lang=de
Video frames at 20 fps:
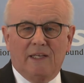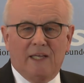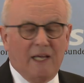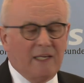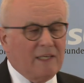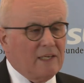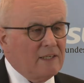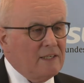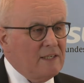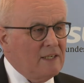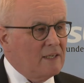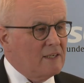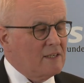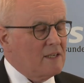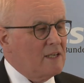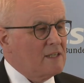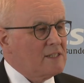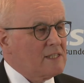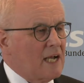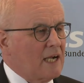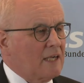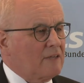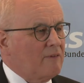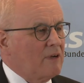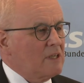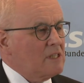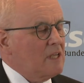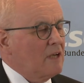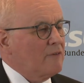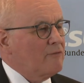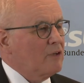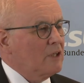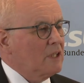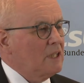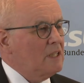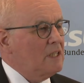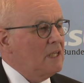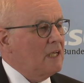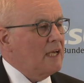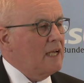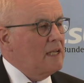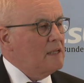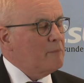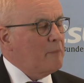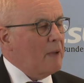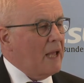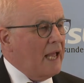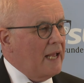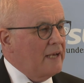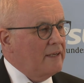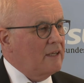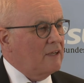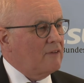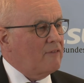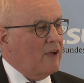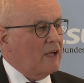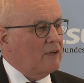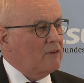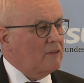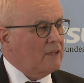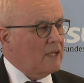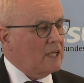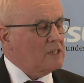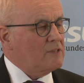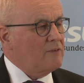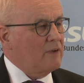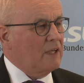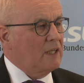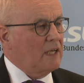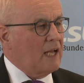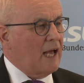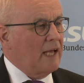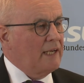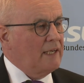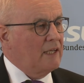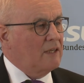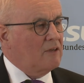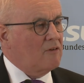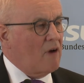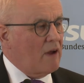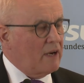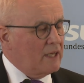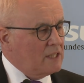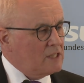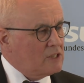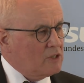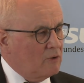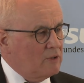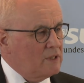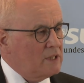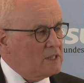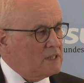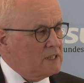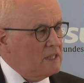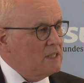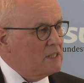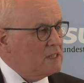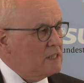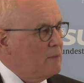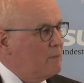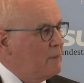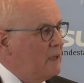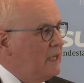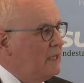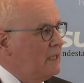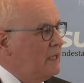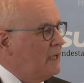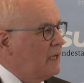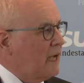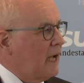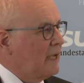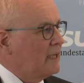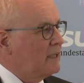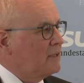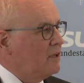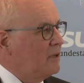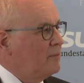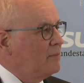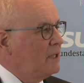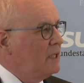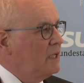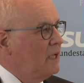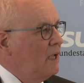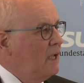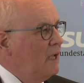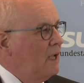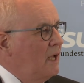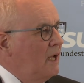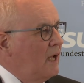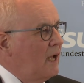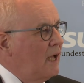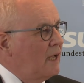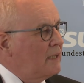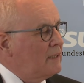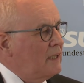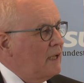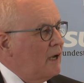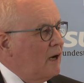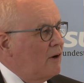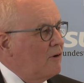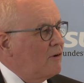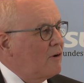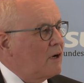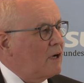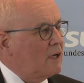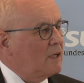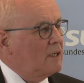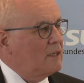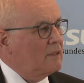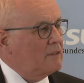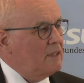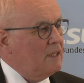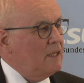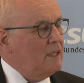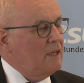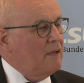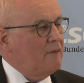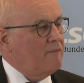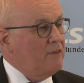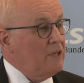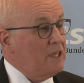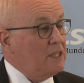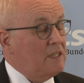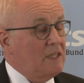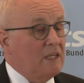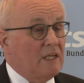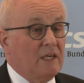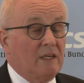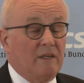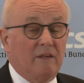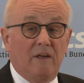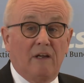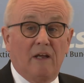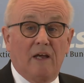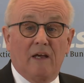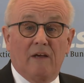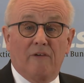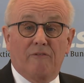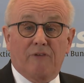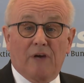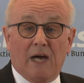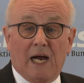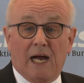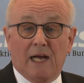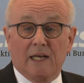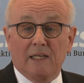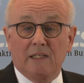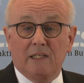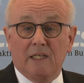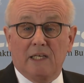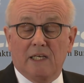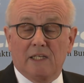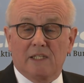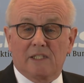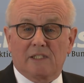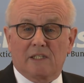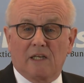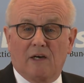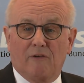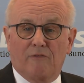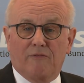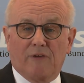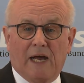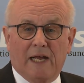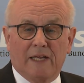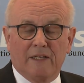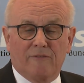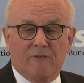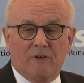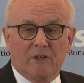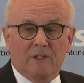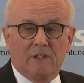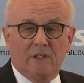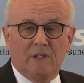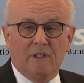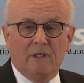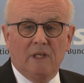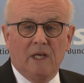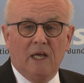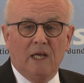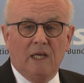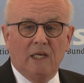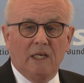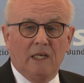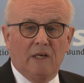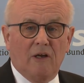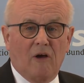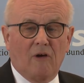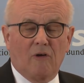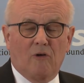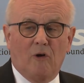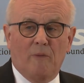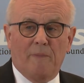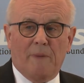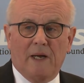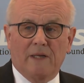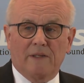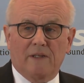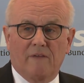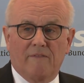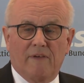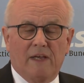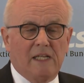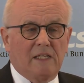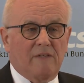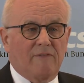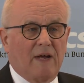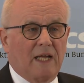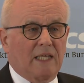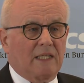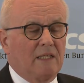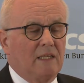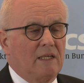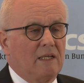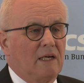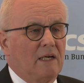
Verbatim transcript: jeder hier sagt, was er für richtig hält, beendet werden und dass wir in eine Koalitionsdisziplin hineinkommen, äh, die auch äh, die wichtigen äh, Fragen, die jetzt auf Antworten in Europa und der Welt warten,